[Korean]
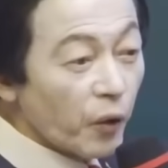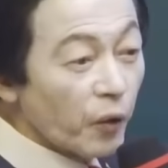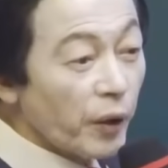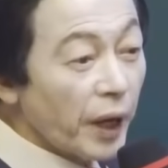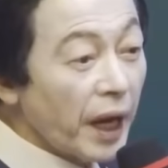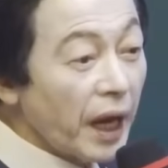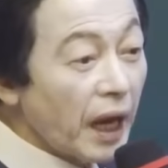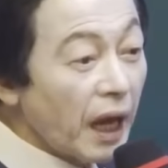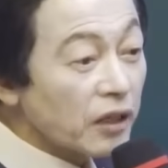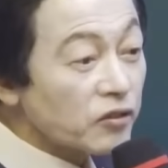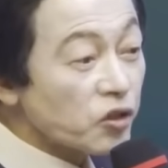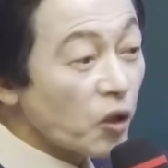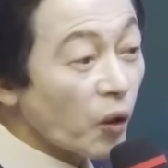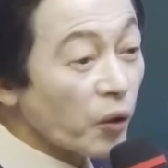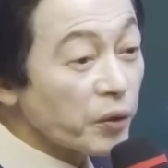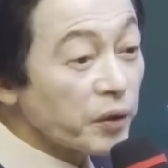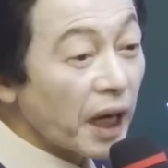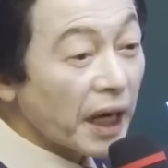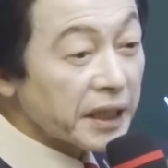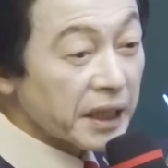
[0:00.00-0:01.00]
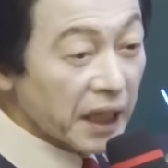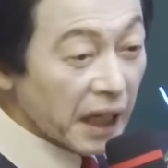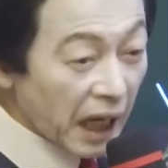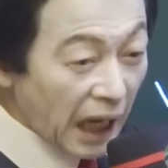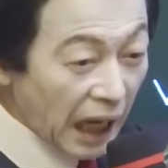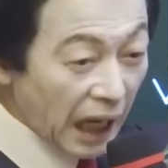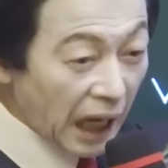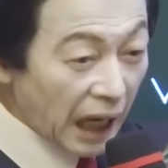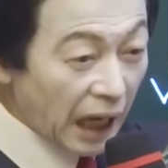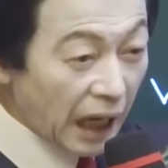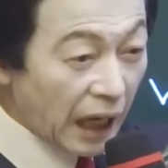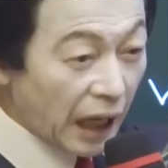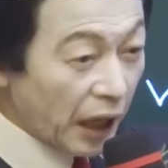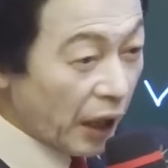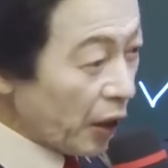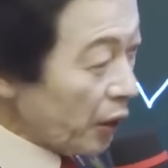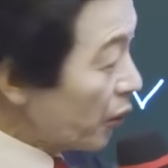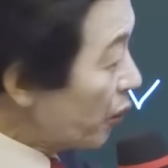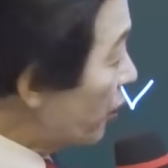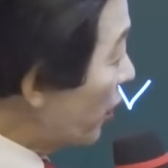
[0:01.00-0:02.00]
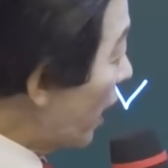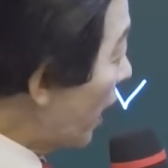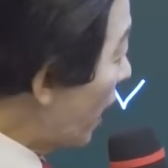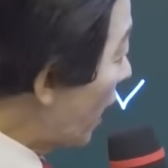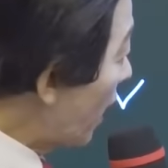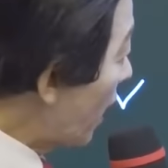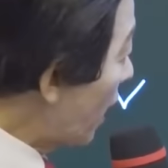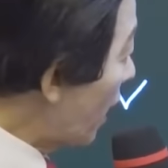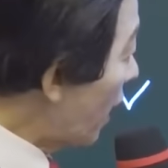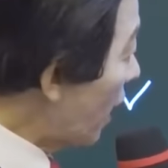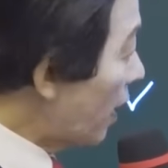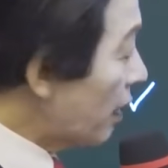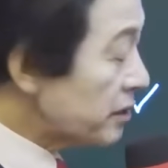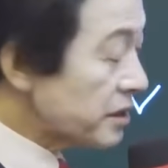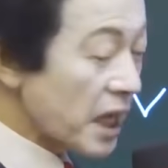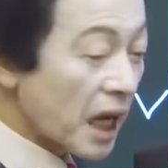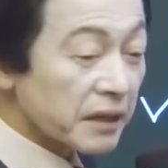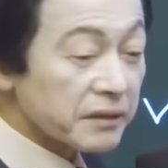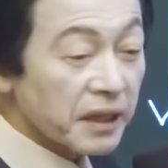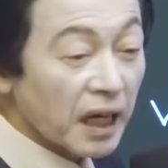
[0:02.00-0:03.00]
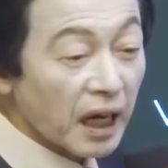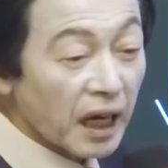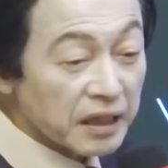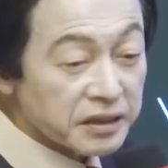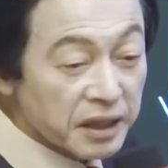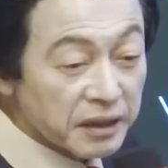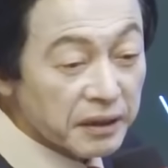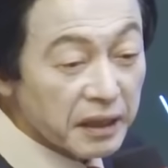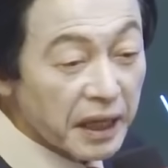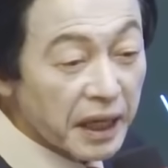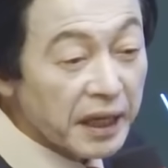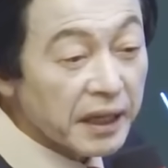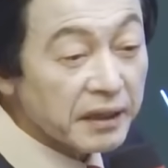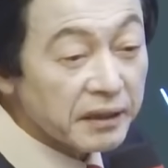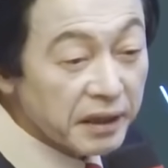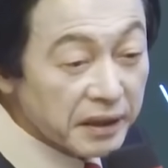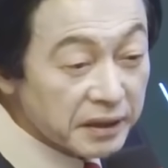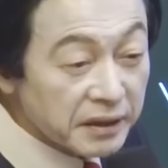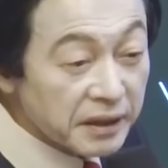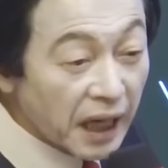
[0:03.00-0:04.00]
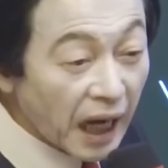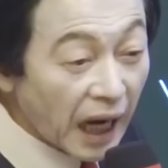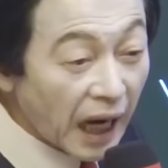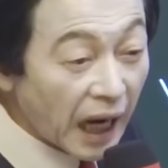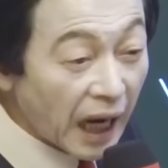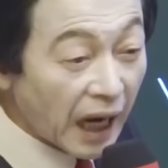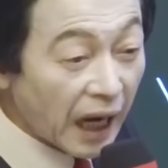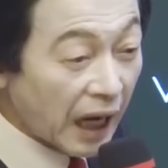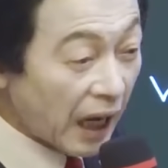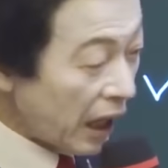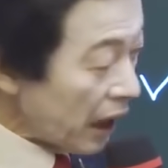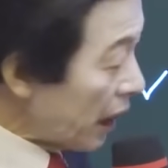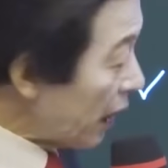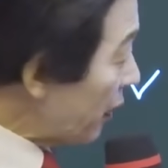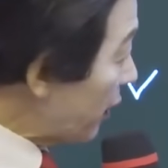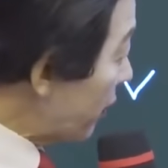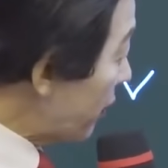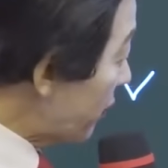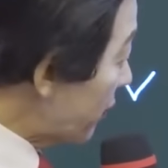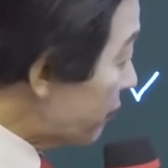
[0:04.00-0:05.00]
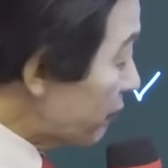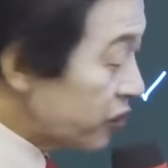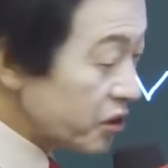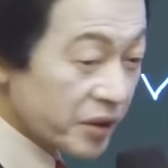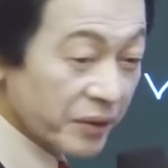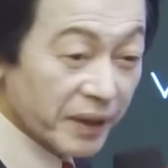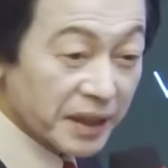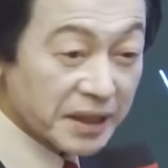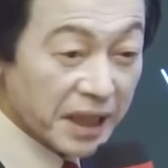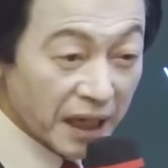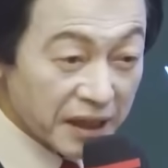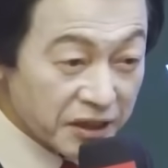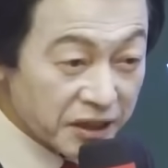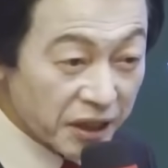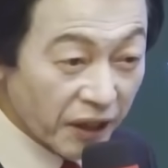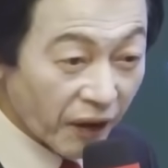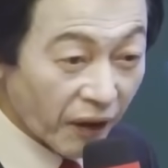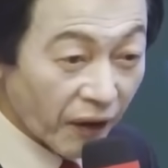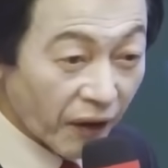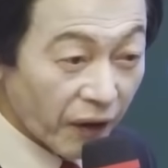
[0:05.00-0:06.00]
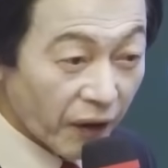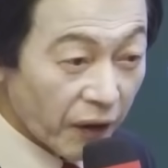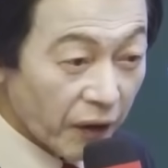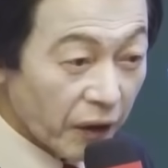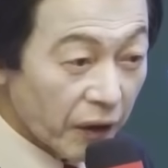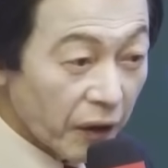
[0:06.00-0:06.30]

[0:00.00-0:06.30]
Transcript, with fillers: 왜 좋은 날인가? 왜 상락 아정을 해야 되는가? 무슨 말인지 알죠?